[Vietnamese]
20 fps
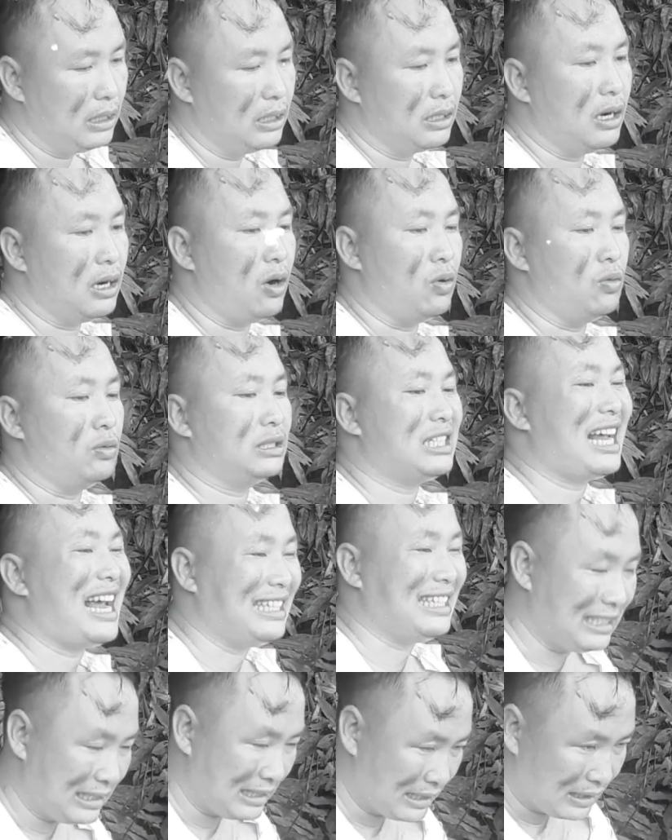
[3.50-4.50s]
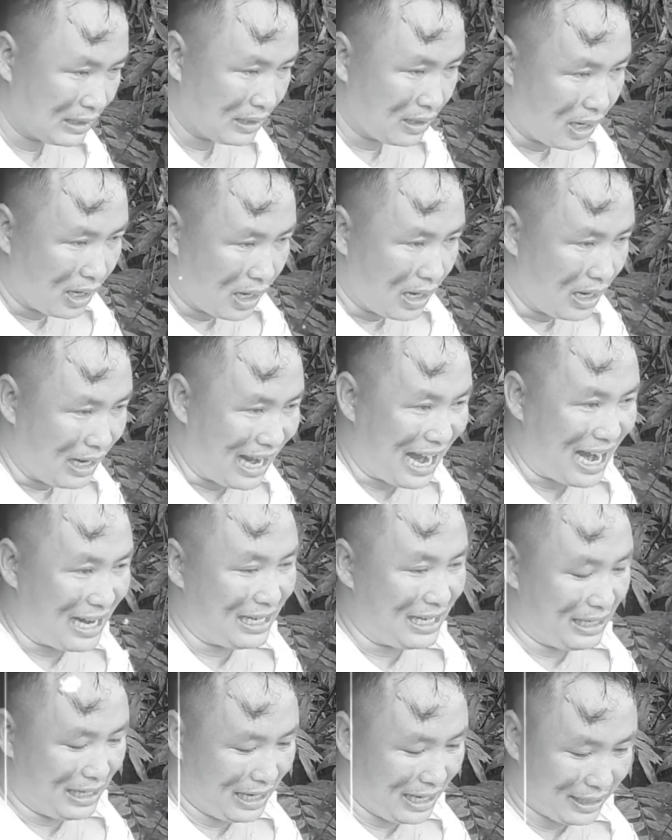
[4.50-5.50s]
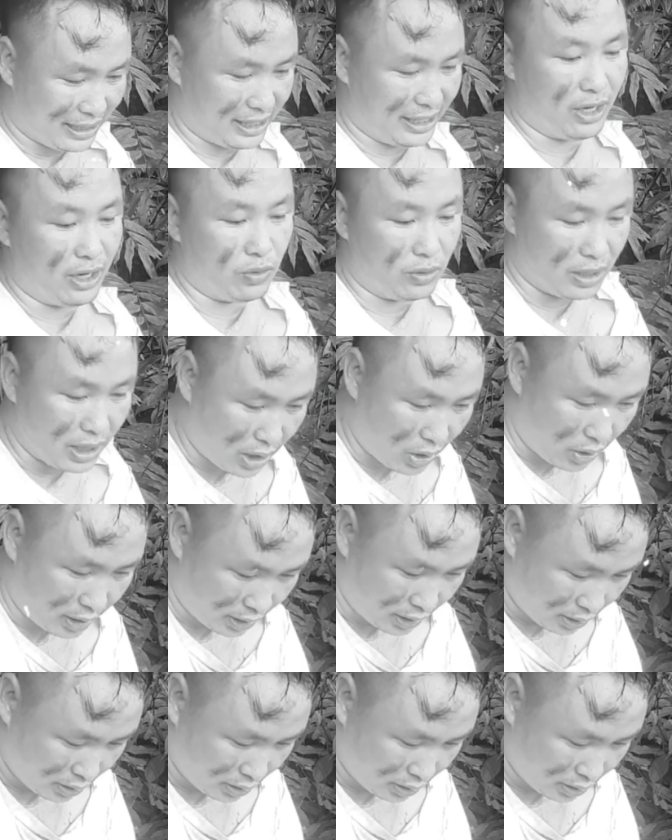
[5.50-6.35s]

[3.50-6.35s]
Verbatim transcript: đậu xanh lại hết rượu nữa rồi